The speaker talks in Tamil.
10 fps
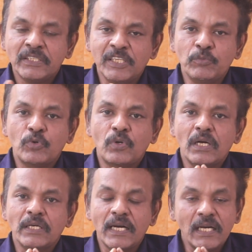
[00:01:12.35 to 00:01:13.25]
திமுக
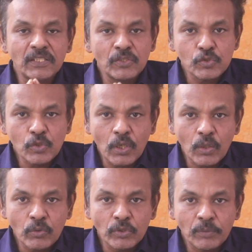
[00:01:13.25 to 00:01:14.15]
நல்லதுன்னு
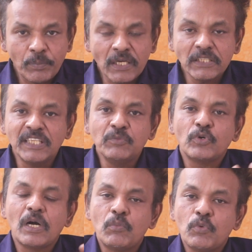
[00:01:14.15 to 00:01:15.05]
சொல்கிறவங்களும் இருப்பாங்க திமுக